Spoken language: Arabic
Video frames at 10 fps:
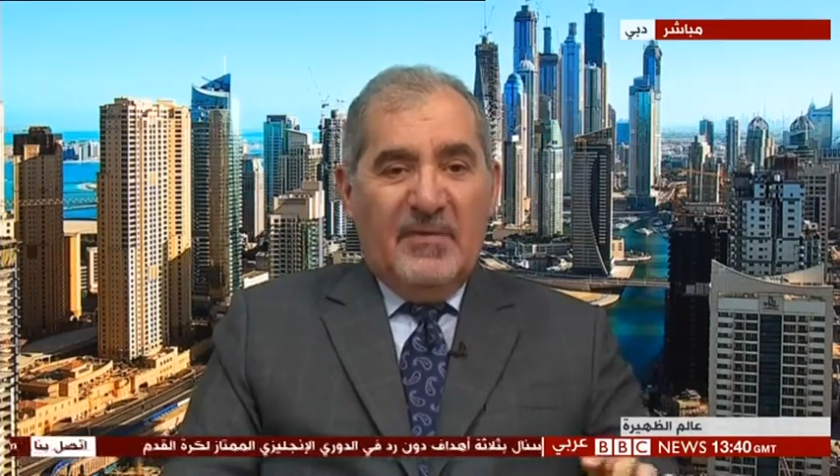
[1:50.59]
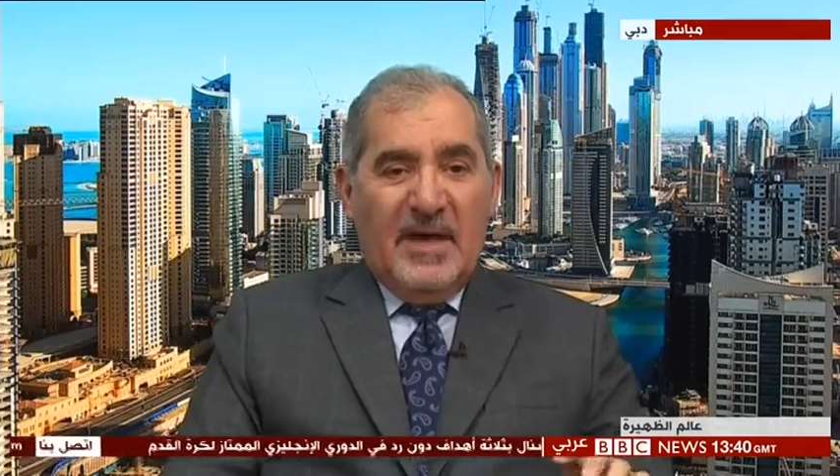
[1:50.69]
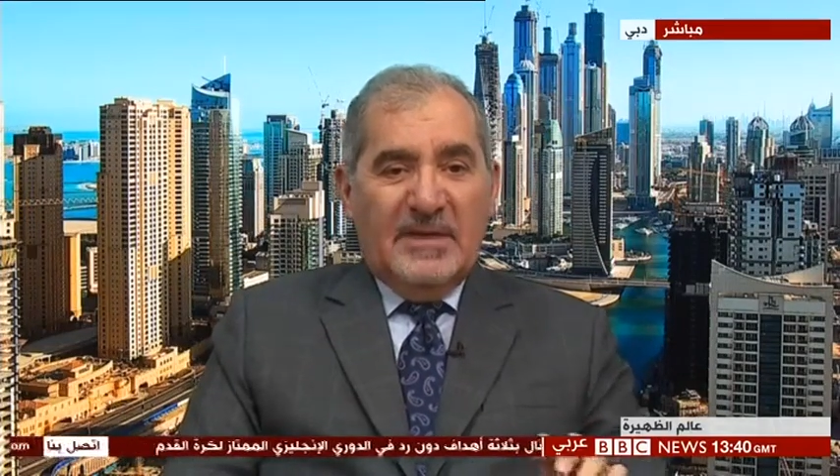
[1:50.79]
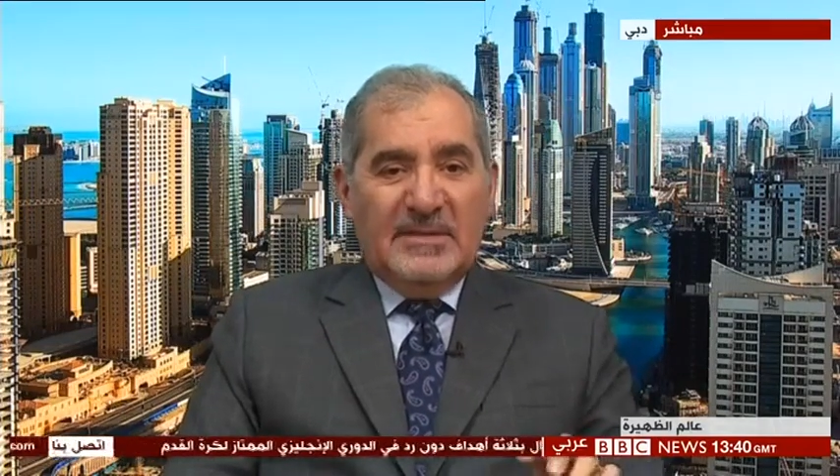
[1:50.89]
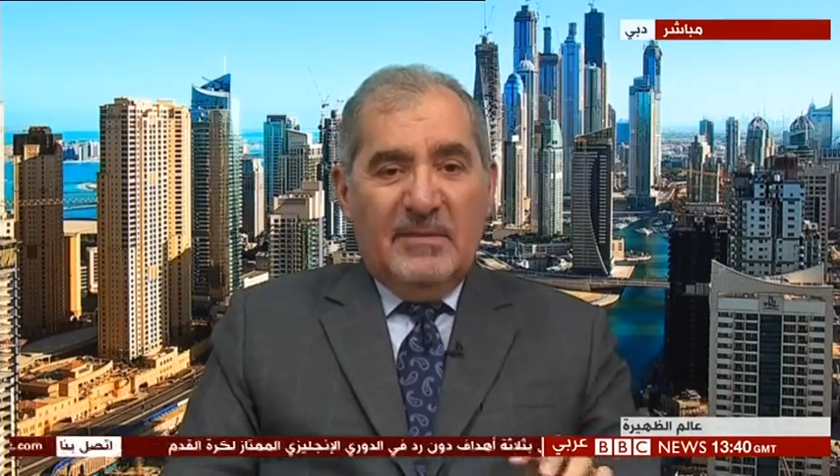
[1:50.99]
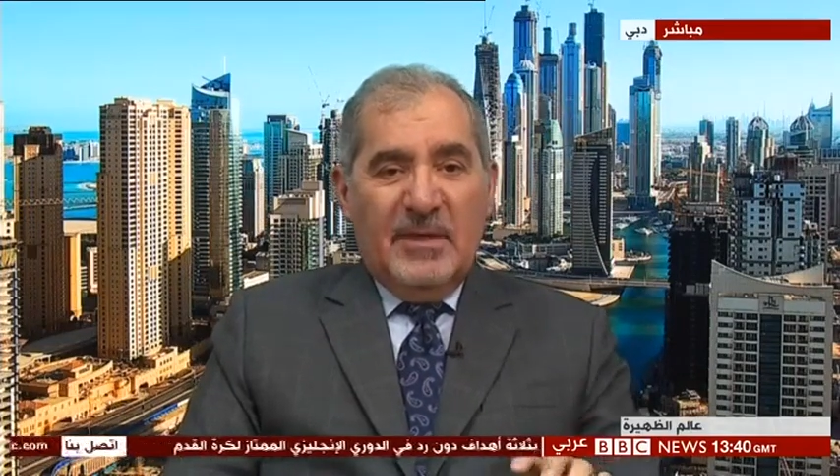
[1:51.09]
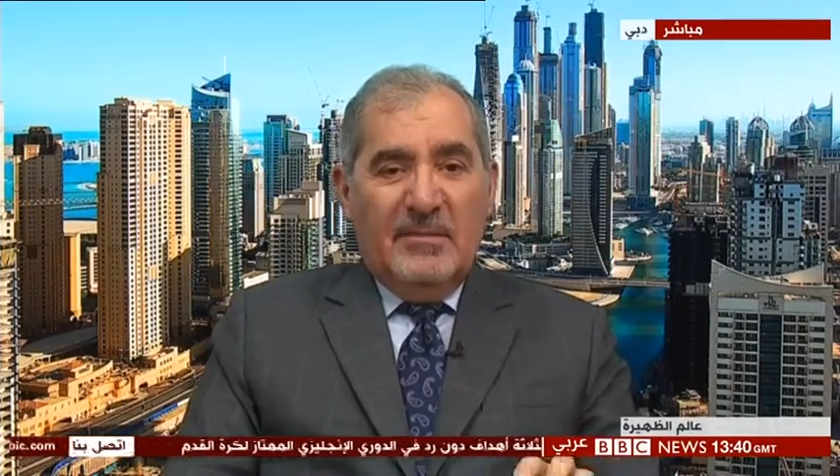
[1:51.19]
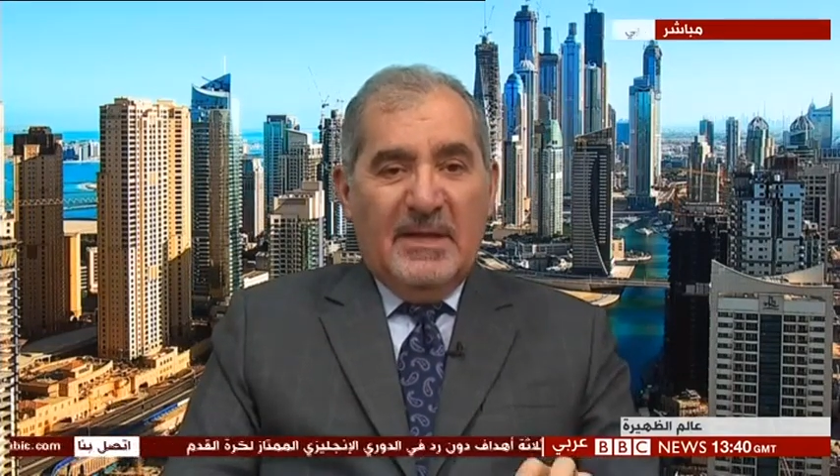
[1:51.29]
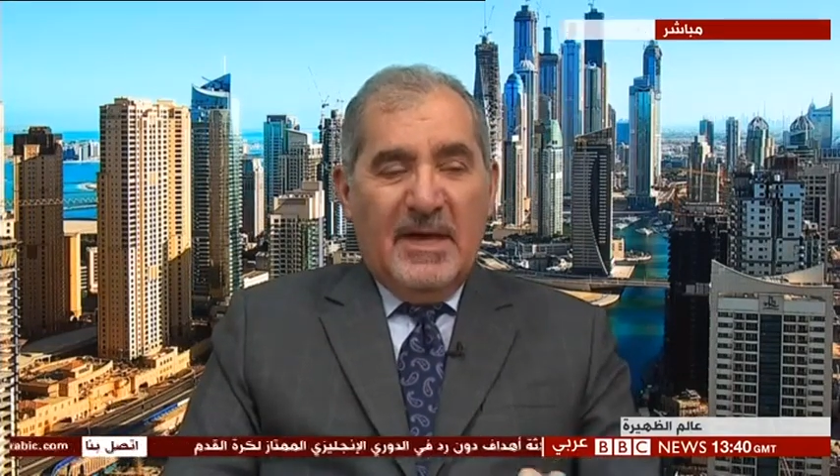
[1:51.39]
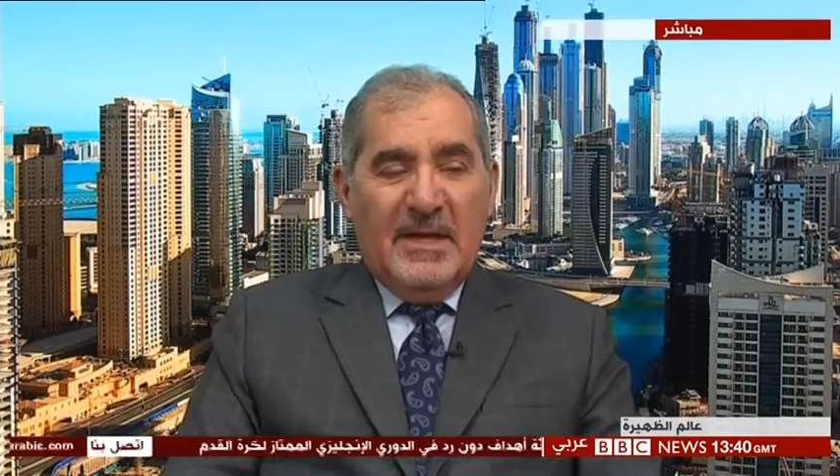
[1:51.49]
على سبيل
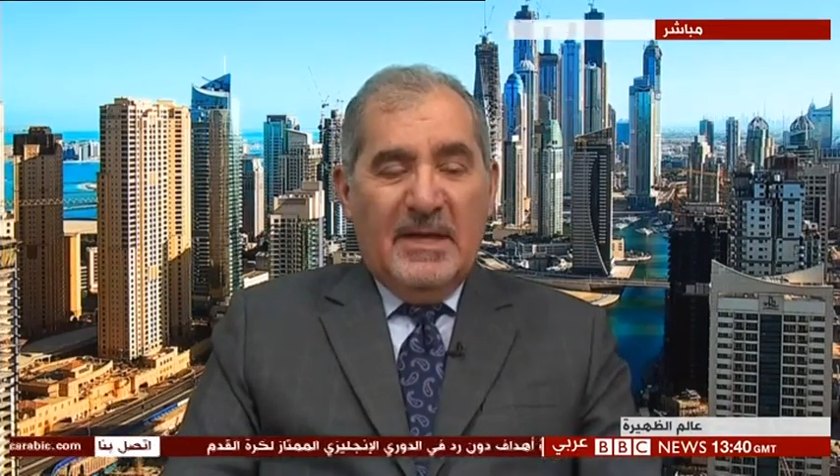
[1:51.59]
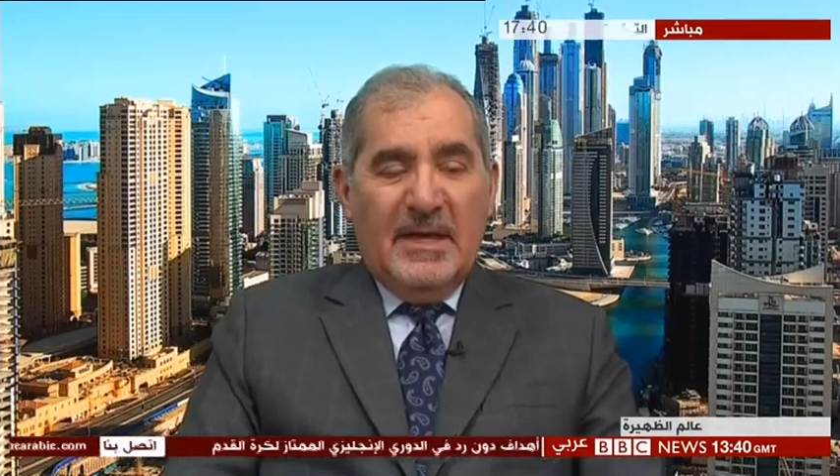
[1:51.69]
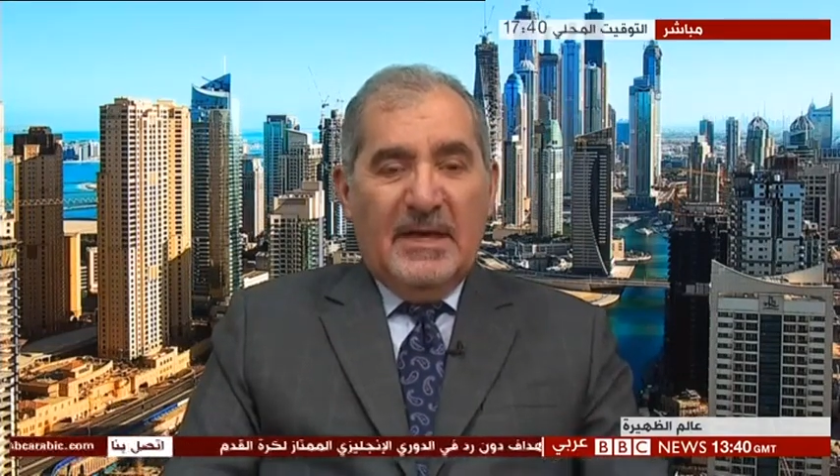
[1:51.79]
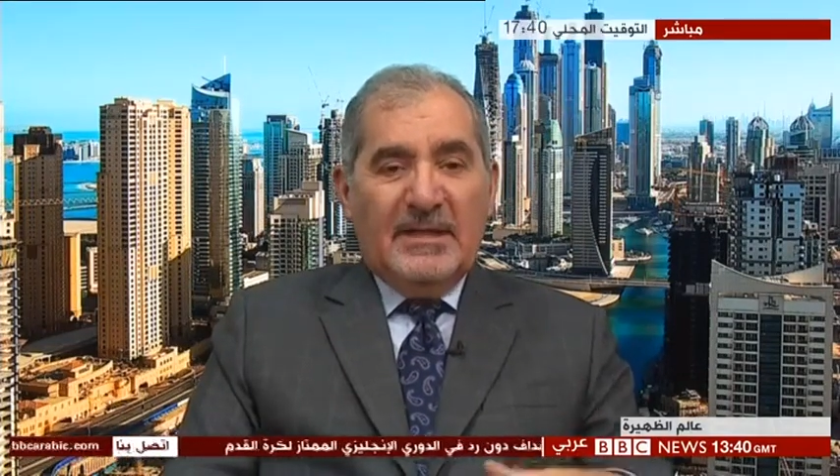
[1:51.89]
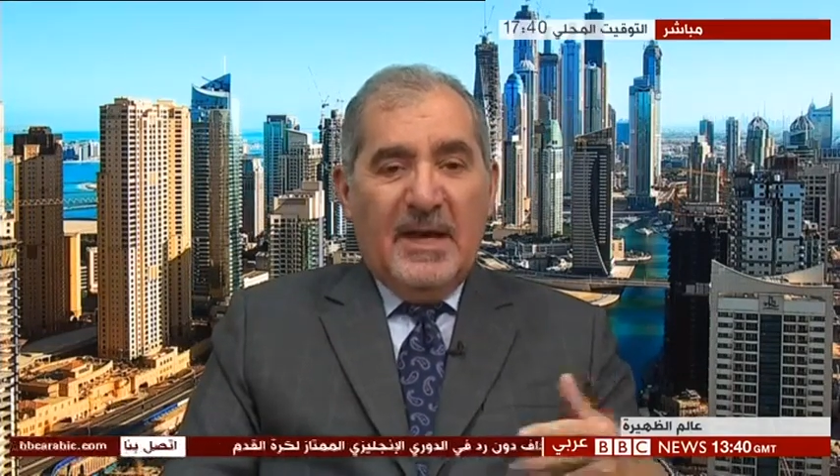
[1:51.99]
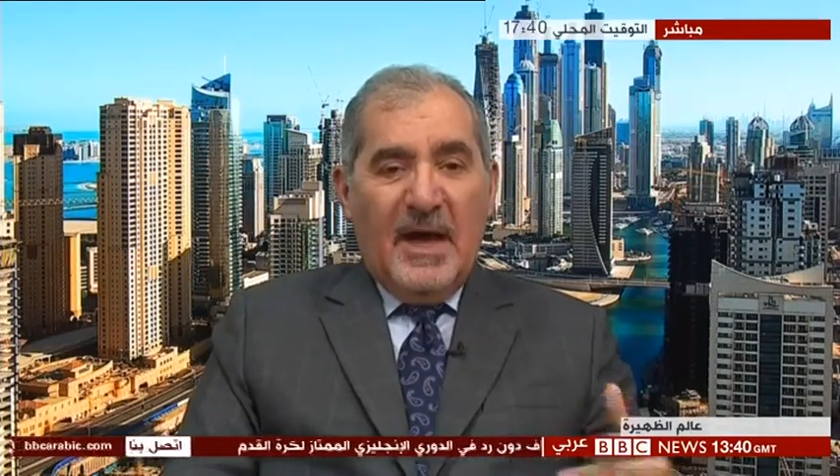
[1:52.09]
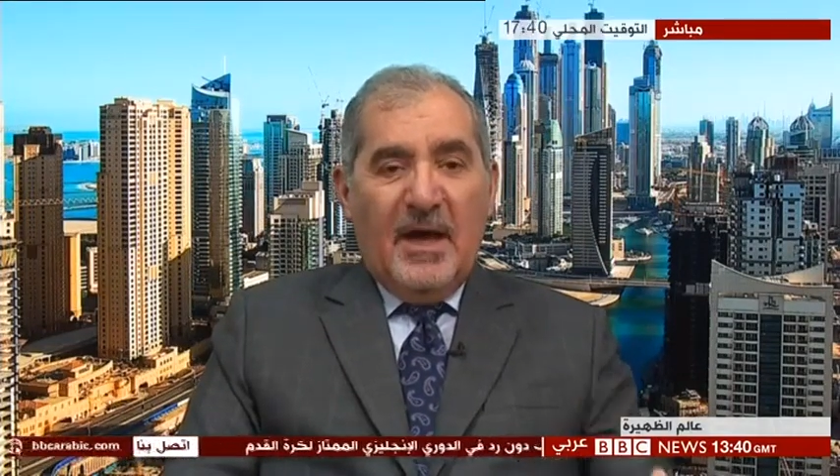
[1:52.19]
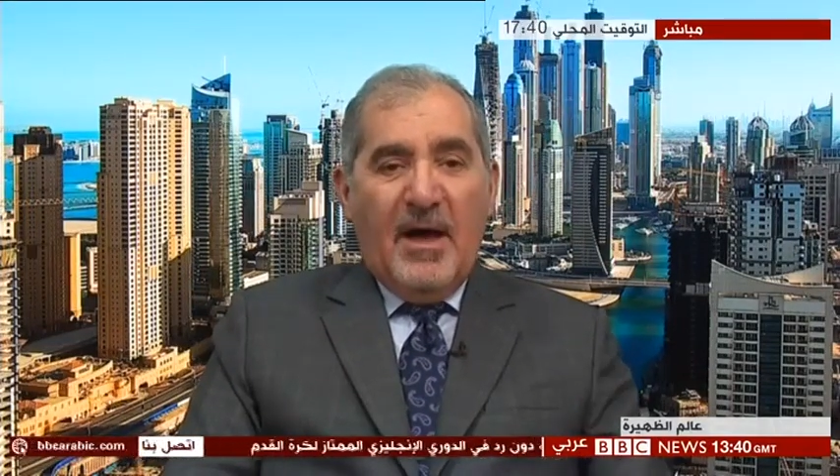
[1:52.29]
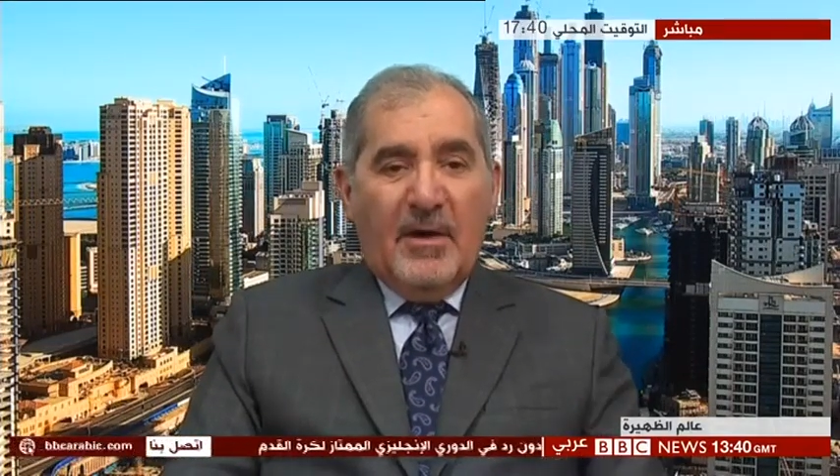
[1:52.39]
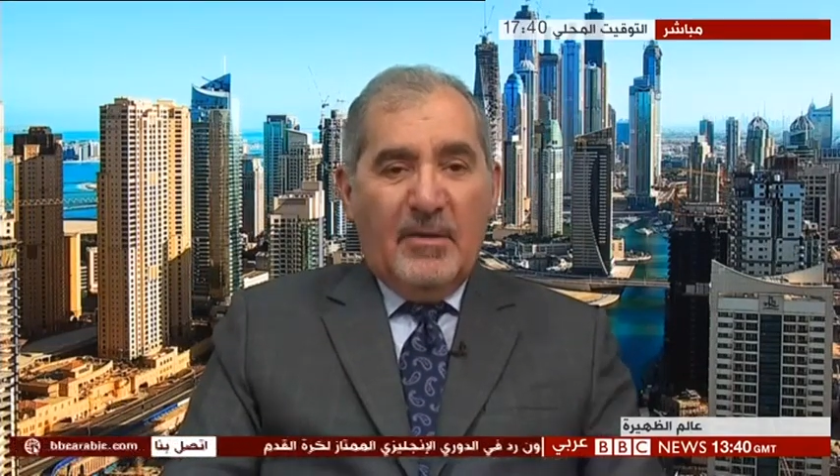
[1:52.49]
المثال عند
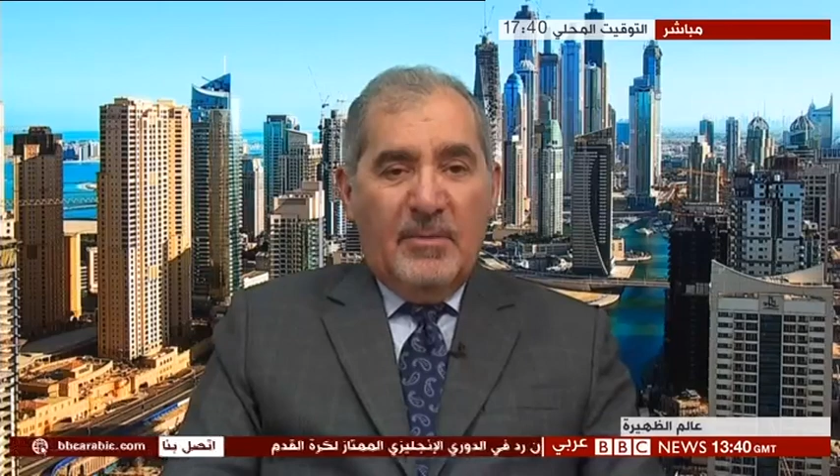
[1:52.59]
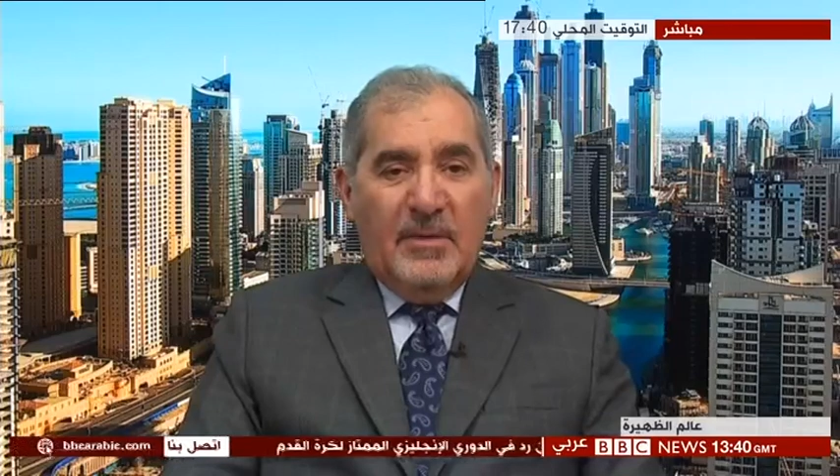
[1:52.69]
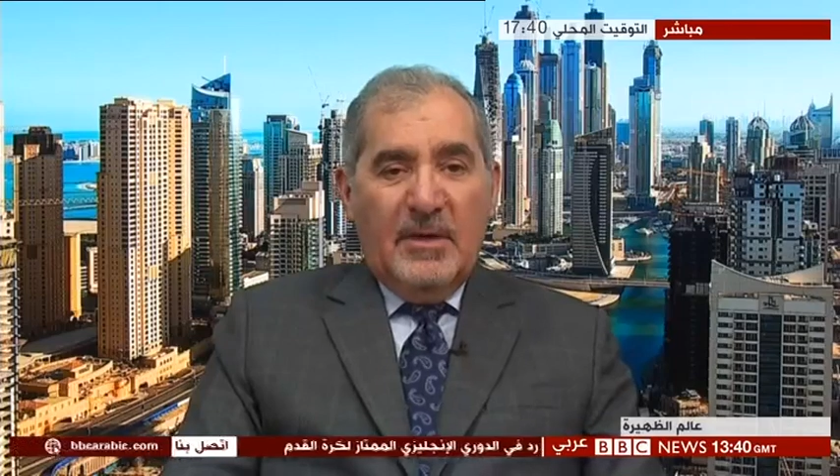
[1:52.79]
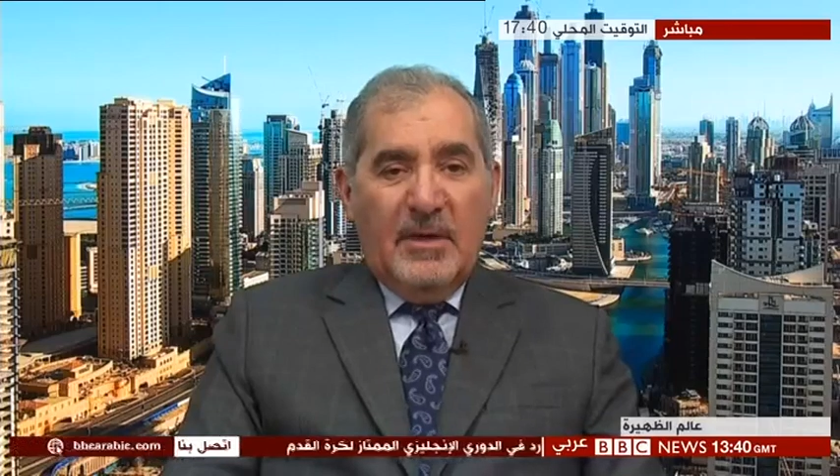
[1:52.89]
الأقارب